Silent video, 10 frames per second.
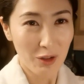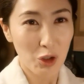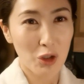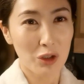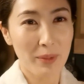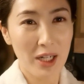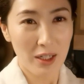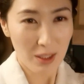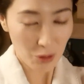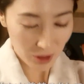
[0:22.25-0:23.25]
えー、今日今か
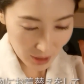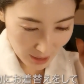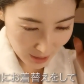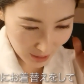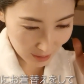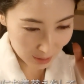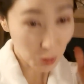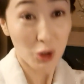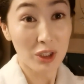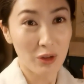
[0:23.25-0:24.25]
らお着替え、着
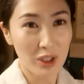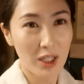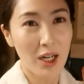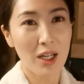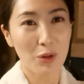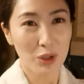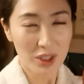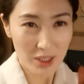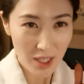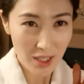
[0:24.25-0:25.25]
物にお着替えをし
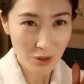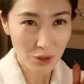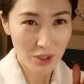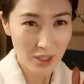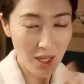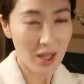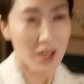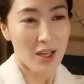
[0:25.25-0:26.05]
て、そして、